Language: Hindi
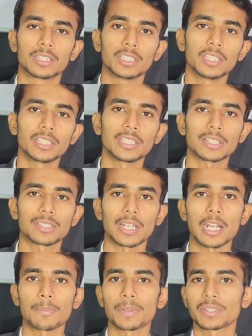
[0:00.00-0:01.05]
तीन या
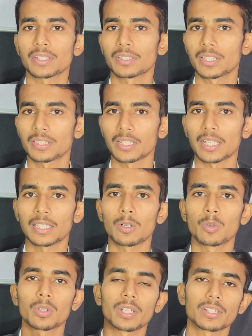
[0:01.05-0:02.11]
चार परसेंट से ज़्यादा
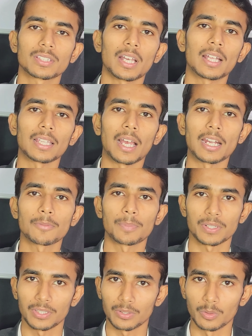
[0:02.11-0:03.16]
होकर सात आठ
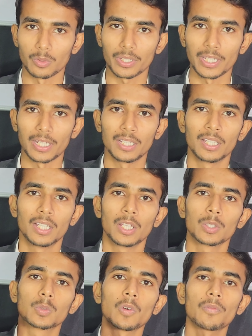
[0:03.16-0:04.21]
परसेंट हो गया
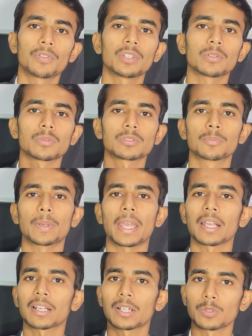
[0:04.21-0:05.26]
तो फिर उस
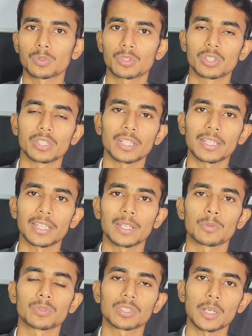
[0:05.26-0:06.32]
बैंक का जो शेयर है
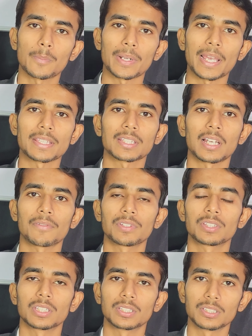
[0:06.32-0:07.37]
उसका प्राइस
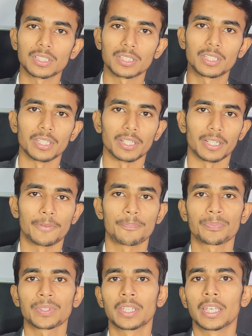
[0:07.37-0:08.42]
काफ़ी तेज़ी से गिरेगा
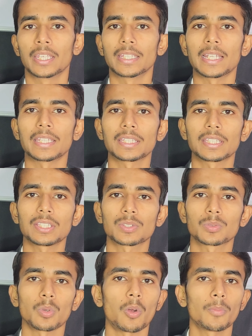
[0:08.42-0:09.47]
यानी कि
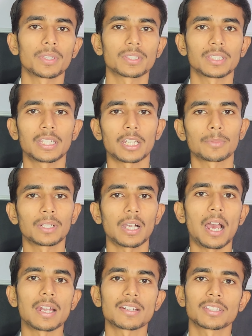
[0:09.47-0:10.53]
100 में से
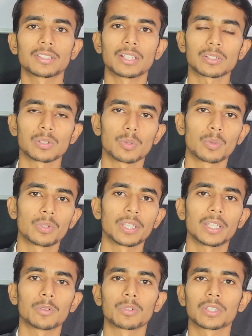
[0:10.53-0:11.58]
लगभग 8 से 10 लोगों
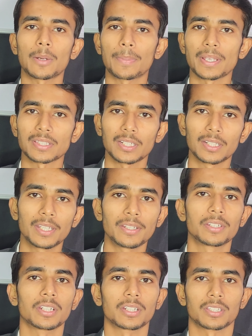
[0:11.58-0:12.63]
ने उनका पैसा नहीं
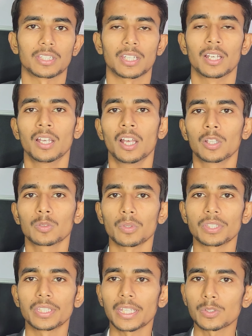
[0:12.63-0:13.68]
रिटर्न किया तो
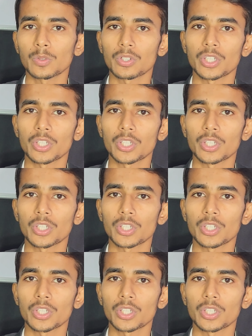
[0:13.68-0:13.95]
ये जो